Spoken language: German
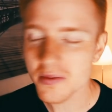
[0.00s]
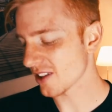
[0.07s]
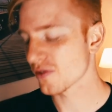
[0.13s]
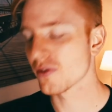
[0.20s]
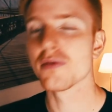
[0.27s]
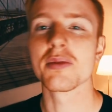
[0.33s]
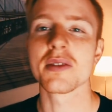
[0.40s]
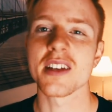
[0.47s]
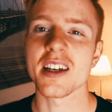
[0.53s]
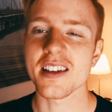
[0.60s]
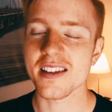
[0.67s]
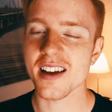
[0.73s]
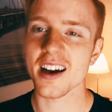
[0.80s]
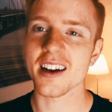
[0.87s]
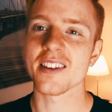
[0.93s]
Also 5 bis
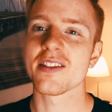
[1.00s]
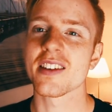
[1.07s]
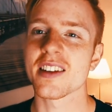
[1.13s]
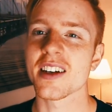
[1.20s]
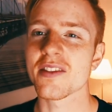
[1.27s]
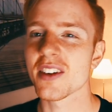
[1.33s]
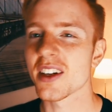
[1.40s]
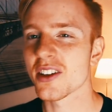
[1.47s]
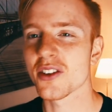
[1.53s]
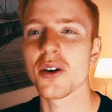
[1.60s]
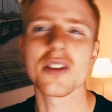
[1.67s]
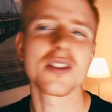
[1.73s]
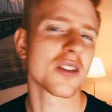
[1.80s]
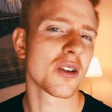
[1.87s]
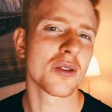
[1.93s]
6 Tage versandfertig.
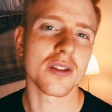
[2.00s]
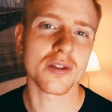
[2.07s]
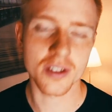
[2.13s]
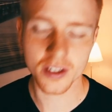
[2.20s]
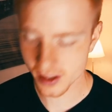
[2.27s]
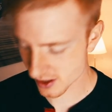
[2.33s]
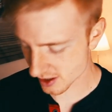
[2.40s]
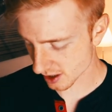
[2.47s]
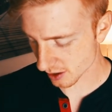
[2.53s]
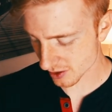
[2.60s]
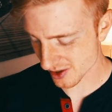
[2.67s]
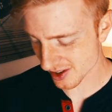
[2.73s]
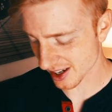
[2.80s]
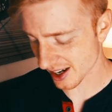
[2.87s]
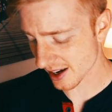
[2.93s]
Kostet auch noch
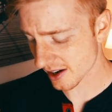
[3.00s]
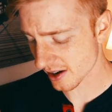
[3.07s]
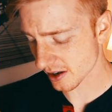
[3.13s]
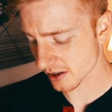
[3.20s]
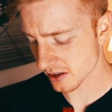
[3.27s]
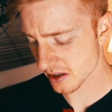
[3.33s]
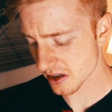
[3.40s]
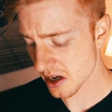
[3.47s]
14.300,